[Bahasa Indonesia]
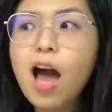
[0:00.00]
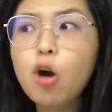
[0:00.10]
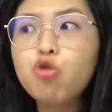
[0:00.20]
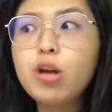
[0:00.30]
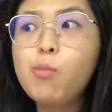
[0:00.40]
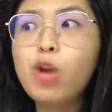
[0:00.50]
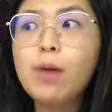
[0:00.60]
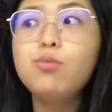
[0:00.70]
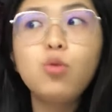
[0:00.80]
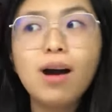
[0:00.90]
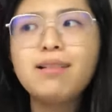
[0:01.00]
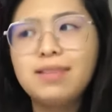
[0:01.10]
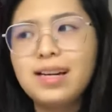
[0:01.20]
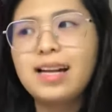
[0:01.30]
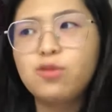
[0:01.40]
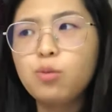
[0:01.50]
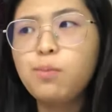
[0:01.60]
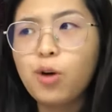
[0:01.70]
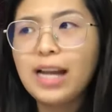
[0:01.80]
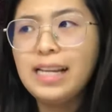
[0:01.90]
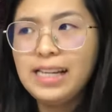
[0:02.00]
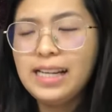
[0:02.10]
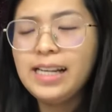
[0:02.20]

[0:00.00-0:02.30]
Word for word: aku udah mulai muak dengan tumpukan ini.